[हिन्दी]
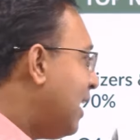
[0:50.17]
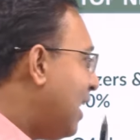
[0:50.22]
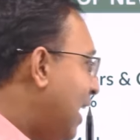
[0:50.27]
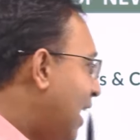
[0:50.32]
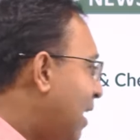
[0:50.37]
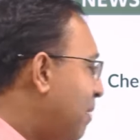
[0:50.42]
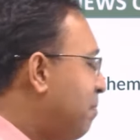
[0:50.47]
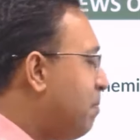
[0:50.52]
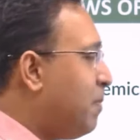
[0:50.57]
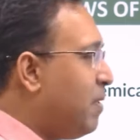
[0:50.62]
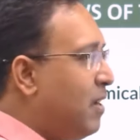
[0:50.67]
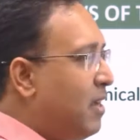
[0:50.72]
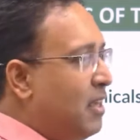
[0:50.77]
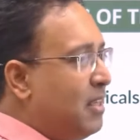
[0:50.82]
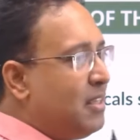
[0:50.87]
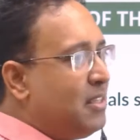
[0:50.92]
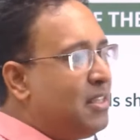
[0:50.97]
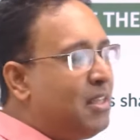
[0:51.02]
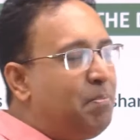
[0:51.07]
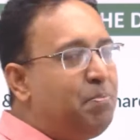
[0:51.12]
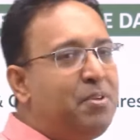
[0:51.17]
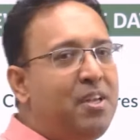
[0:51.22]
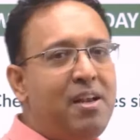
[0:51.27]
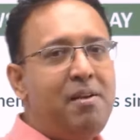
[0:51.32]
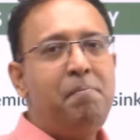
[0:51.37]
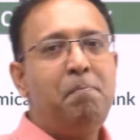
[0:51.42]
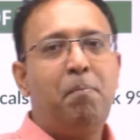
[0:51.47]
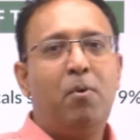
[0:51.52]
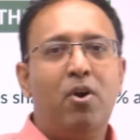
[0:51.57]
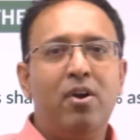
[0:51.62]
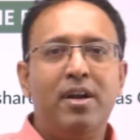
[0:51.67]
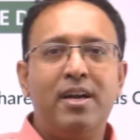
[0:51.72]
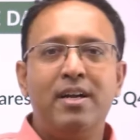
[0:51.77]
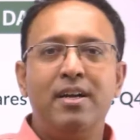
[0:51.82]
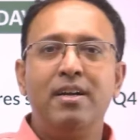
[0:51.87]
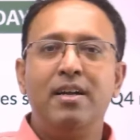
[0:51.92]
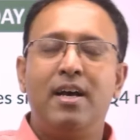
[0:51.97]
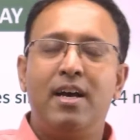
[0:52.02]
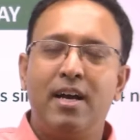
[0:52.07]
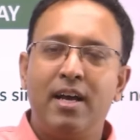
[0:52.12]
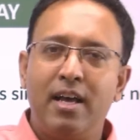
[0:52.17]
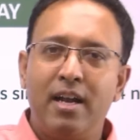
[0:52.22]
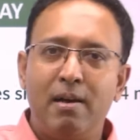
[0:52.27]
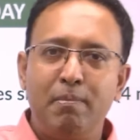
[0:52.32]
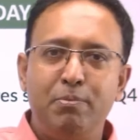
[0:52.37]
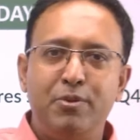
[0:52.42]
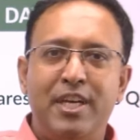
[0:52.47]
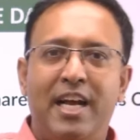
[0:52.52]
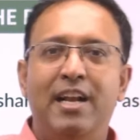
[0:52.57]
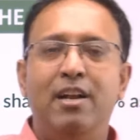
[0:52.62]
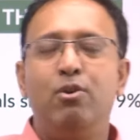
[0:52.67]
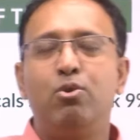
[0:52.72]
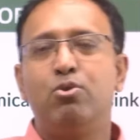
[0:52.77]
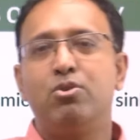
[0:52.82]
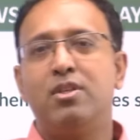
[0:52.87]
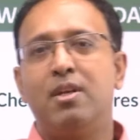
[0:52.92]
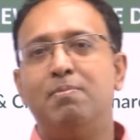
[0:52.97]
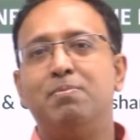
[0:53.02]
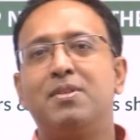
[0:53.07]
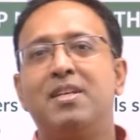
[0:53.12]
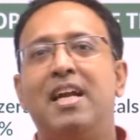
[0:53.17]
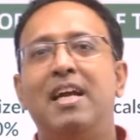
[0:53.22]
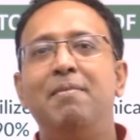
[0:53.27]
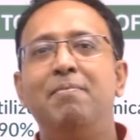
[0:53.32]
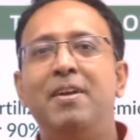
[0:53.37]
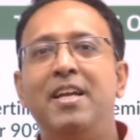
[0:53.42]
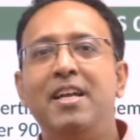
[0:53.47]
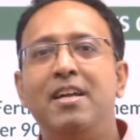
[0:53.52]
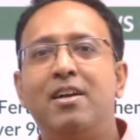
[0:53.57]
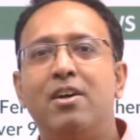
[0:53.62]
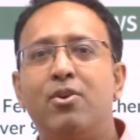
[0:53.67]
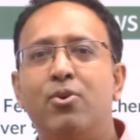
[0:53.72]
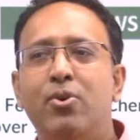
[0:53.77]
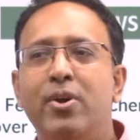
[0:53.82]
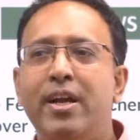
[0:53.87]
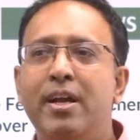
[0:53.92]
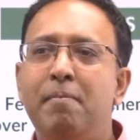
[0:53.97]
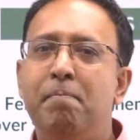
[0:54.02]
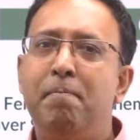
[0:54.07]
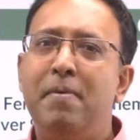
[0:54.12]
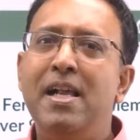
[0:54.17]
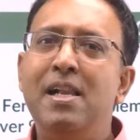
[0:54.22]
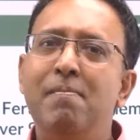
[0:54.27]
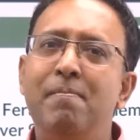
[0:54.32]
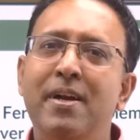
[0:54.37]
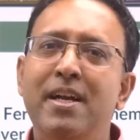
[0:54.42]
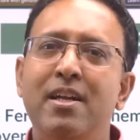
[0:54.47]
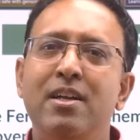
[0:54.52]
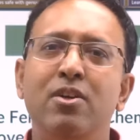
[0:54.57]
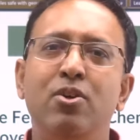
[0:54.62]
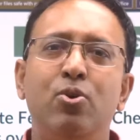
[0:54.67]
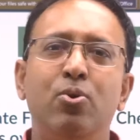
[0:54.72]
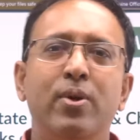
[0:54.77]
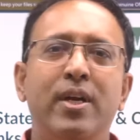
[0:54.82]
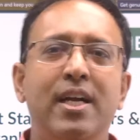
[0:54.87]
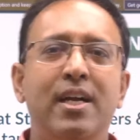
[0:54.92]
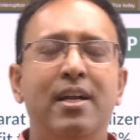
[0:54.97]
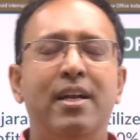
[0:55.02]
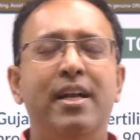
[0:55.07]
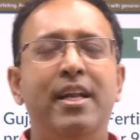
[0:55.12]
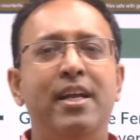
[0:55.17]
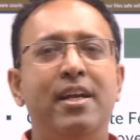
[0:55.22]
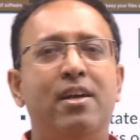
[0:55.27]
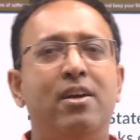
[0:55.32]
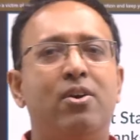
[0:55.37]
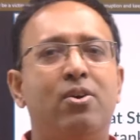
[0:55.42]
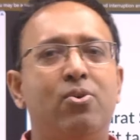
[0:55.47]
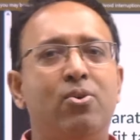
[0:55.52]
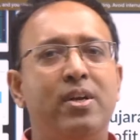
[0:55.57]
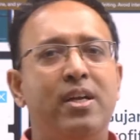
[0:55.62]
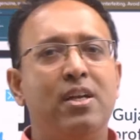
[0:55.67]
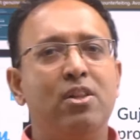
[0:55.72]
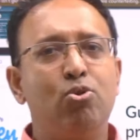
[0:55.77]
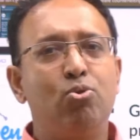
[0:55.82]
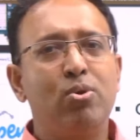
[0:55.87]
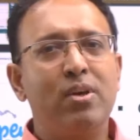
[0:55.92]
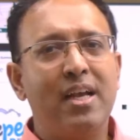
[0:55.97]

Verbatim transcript: अब सबसे इम्पॉर्टेंट अगर आप चैनल को सब्सक्राइब नहीं करोगे बेल बटन को हिट नहीं करोगे तो